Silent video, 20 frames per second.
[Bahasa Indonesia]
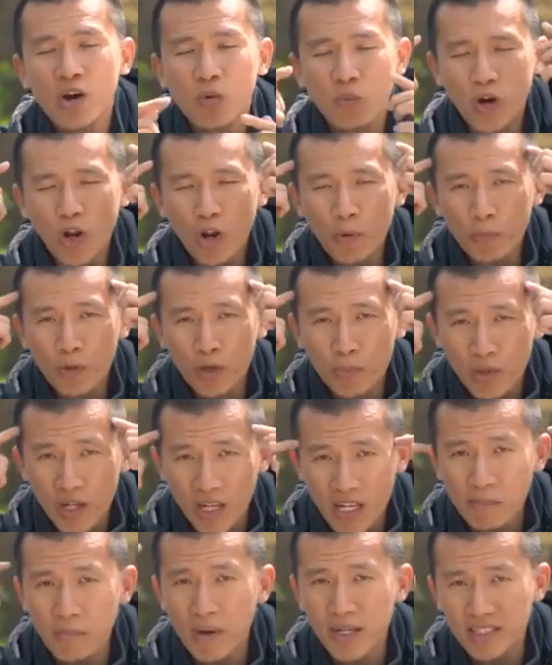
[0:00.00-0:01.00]
Walaupun
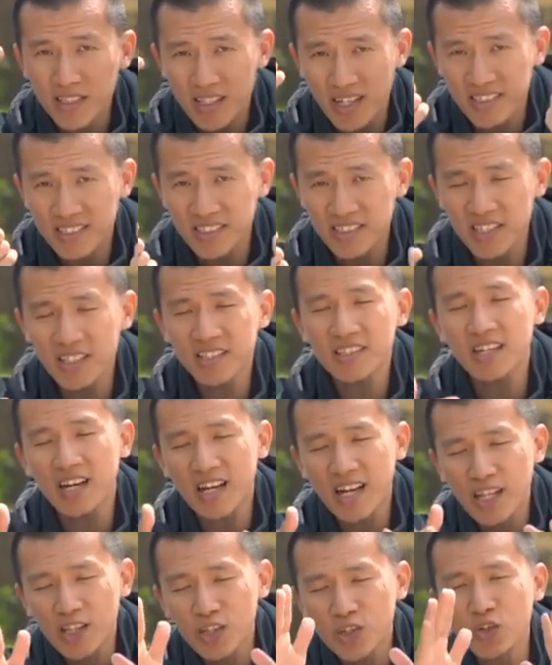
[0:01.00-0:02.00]
kemudian imajinasinya
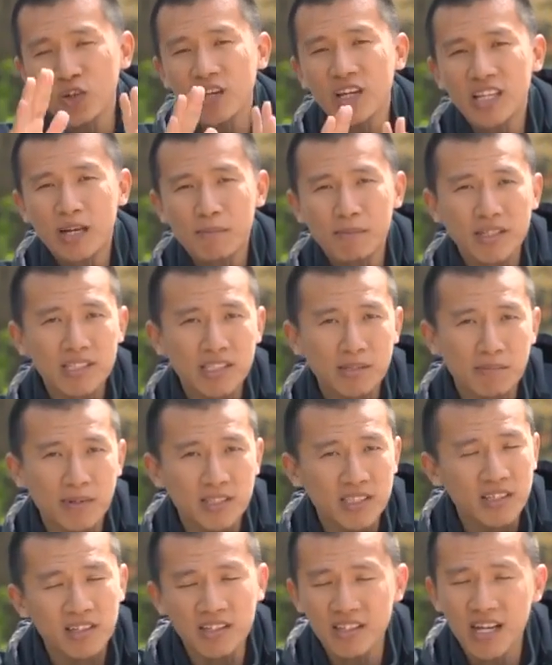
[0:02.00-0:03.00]
tergantung kita
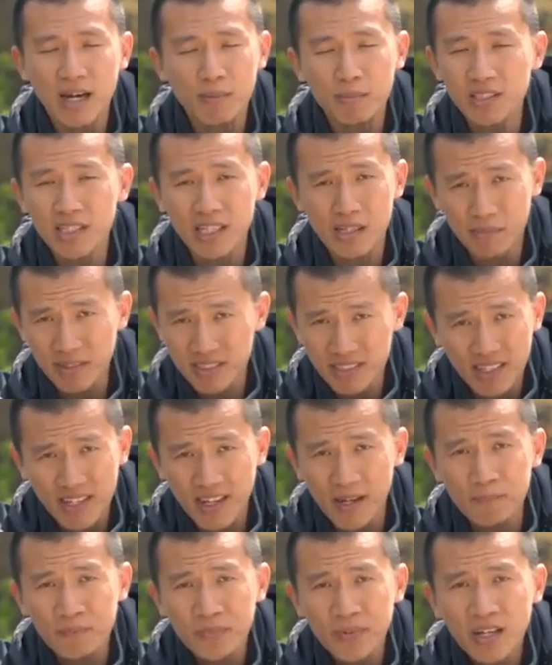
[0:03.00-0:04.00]
masing-masing tidak menjadi
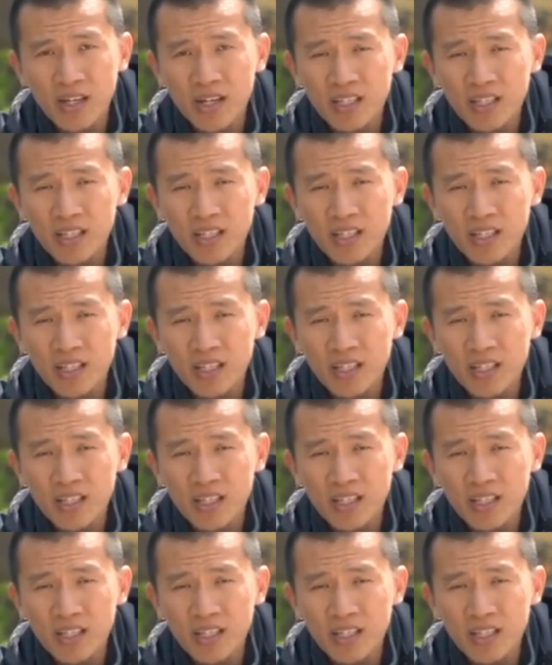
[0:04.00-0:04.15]
masalah.